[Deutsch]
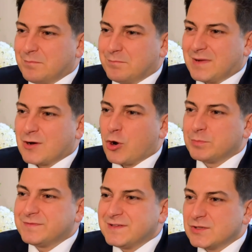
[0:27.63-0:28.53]
Man
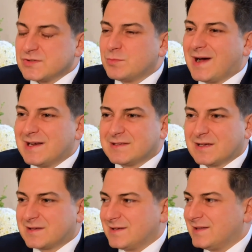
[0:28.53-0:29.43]
kommt wieder zum
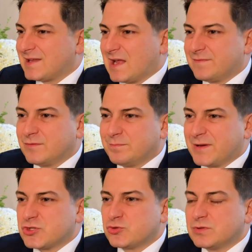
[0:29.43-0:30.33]
Alltag innerhalb von ein
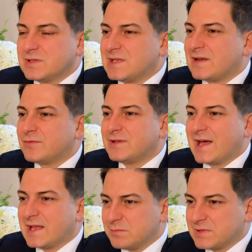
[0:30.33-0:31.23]
paar Stunden, innerhalb
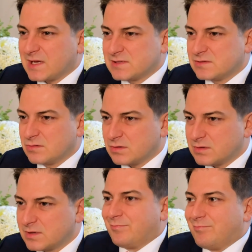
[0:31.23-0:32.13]
von einem Tag
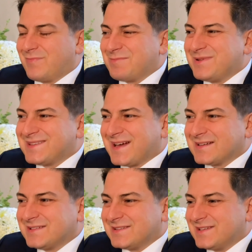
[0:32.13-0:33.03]
zurück. Man
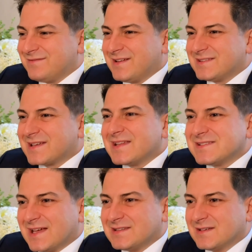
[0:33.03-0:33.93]
betrachtet die Welt
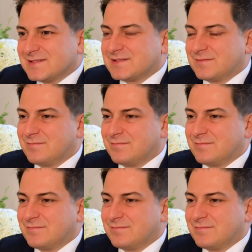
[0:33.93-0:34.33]
ganz anders.